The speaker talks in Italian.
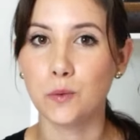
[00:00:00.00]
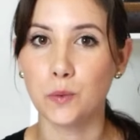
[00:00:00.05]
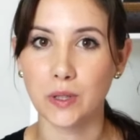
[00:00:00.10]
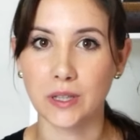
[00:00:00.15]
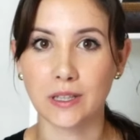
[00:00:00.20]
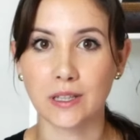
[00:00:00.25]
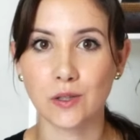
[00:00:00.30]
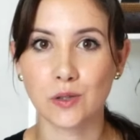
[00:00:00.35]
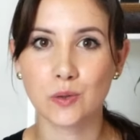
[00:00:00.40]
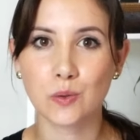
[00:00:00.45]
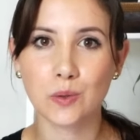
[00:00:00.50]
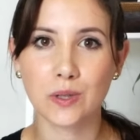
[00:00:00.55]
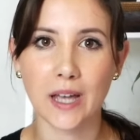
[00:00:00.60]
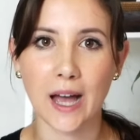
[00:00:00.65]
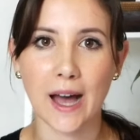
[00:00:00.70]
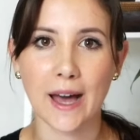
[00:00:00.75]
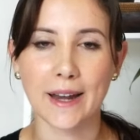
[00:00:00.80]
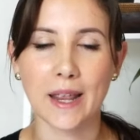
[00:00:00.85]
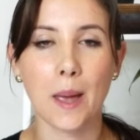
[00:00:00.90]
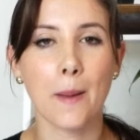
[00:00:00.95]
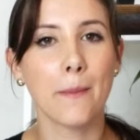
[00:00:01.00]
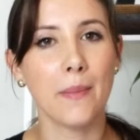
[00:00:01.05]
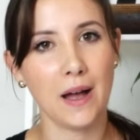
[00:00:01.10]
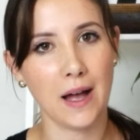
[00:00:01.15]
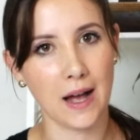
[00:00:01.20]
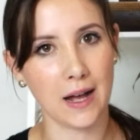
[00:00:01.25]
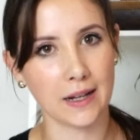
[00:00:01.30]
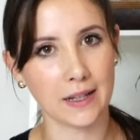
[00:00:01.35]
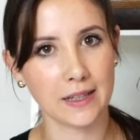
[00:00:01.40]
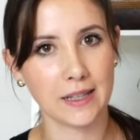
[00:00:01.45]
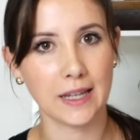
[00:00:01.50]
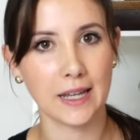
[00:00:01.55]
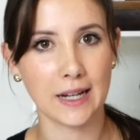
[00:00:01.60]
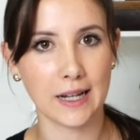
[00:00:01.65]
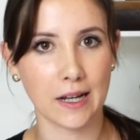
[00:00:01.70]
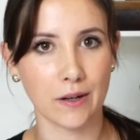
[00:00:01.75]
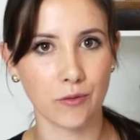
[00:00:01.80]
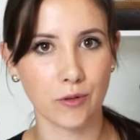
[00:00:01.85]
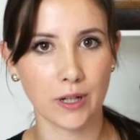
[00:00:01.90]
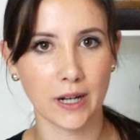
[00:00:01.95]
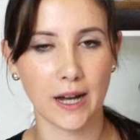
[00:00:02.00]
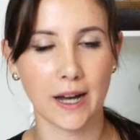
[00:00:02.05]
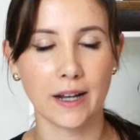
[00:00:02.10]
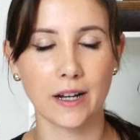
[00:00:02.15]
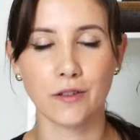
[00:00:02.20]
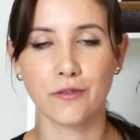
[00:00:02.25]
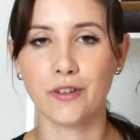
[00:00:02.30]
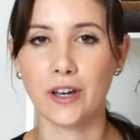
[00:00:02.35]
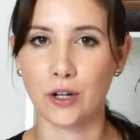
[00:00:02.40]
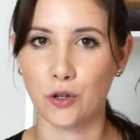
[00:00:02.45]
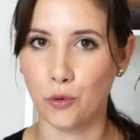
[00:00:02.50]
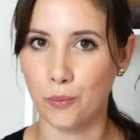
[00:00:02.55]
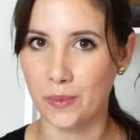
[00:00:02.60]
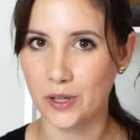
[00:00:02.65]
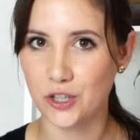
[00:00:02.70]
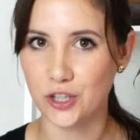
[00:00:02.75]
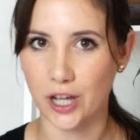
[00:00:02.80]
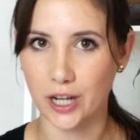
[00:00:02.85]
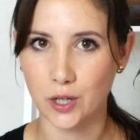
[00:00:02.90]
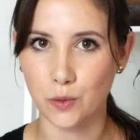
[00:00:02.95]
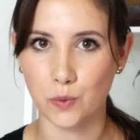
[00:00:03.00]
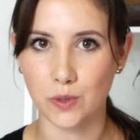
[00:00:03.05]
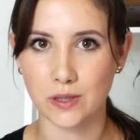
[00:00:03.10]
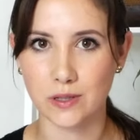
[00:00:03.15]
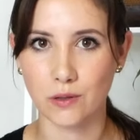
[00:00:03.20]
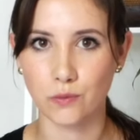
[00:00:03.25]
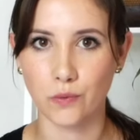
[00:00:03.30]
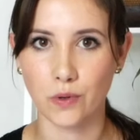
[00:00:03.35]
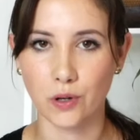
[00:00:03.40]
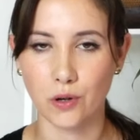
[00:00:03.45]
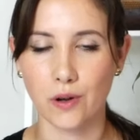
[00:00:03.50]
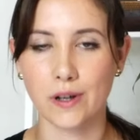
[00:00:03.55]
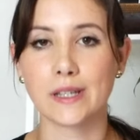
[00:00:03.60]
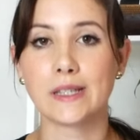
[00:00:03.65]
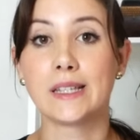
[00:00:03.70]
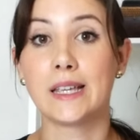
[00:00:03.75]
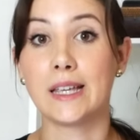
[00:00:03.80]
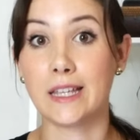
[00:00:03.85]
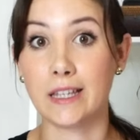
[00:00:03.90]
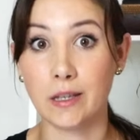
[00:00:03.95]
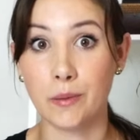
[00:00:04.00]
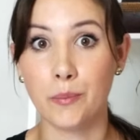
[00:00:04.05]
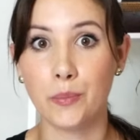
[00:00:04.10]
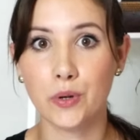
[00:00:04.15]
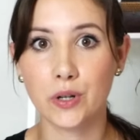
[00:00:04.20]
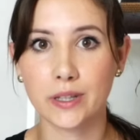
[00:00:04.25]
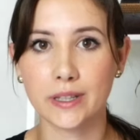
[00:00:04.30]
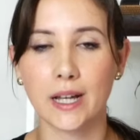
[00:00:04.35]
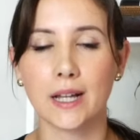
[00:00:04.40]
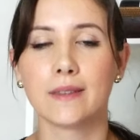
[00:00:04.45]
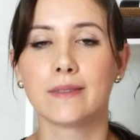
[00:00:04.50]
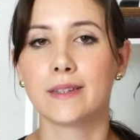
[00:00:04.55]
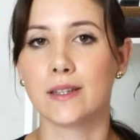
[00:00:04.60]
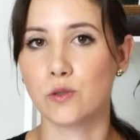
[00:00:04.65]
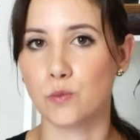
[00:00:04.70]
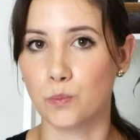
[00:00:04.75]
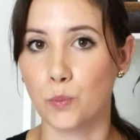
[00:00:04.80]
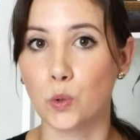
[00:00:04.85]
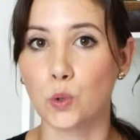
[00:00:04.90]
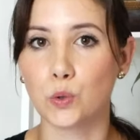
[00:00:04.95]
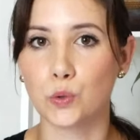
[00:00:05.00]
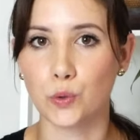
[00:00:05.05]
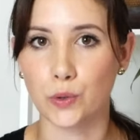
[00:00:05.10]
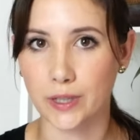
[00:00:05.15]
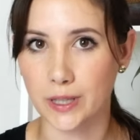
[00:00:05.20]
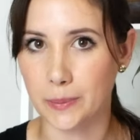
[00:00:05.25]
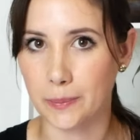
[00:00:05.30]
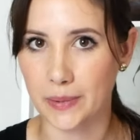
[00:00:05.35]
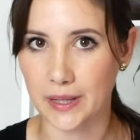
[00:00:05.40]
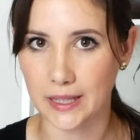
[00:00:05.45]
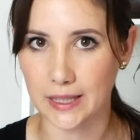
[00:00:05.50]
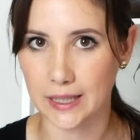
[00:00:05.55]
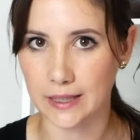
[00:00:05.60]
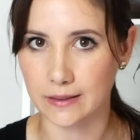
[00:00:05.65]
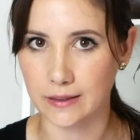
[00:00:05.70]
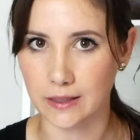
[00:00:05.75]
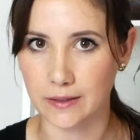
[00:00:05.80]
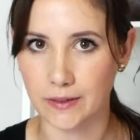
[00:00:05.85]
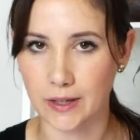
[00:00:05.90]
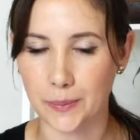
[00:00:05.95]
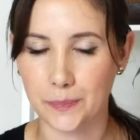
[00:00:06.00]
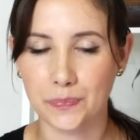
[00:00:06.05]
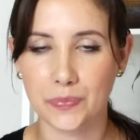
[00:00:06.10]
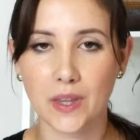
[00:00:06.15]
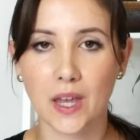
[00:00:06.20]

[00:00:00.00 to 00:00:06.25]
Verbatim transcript: quindi studiare, ma anche lavorare, far combaciare queste due cose importanti e molto impegnative.